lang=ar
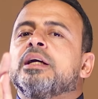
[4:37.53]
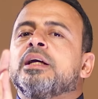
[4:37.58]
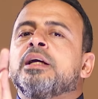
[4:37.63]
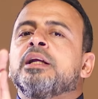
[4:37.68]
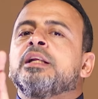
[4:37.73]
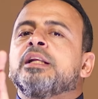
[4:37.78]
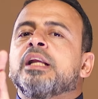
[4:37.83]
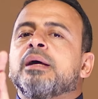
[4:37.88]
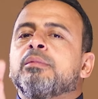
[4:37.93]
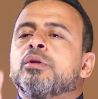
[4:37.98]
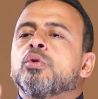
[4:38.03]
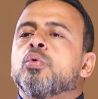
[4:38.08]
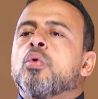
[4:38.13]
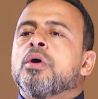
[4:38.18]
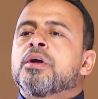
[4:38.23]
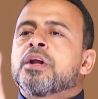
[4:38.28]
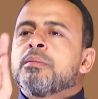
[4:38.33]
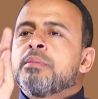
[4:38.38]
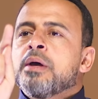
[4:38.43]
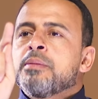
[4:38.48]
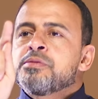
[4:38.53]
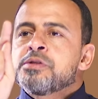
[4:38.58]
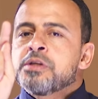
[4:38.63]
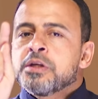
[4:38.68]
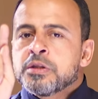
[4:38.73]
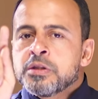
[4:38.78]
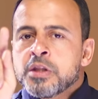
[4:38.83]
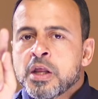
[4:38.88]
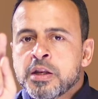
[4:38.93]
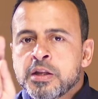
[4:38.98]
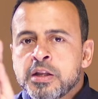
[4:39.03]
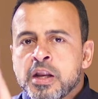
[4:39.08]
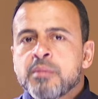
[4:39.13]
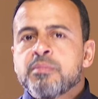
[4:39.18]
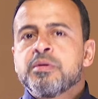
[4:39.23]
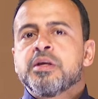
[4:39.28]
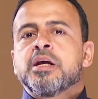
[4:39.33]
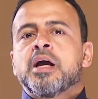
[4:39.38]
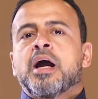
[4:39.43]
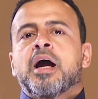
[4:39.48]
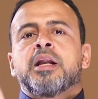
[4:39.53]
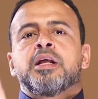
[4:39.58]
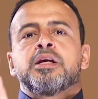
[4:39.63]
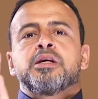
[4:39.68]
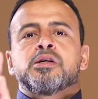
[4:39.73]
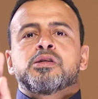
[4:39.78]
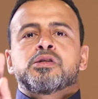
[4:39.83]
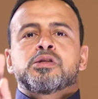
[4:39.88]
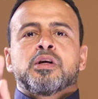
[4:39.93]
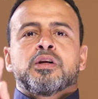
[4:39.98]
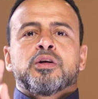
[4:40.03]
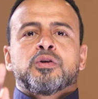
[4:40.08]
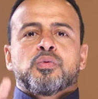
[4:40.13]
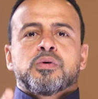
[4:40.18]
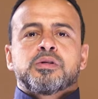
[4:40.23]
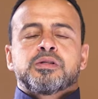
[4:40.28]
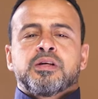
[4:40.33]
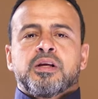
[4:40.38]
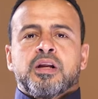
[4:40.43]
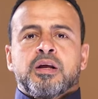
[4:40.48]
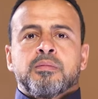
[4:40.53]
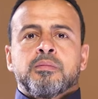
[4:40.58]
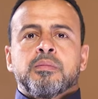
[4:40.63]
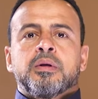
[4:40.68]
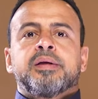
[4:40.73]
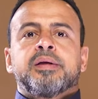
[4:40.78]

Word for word: الا من ورا باب سيدنا النبي عليه الصلاه والسلام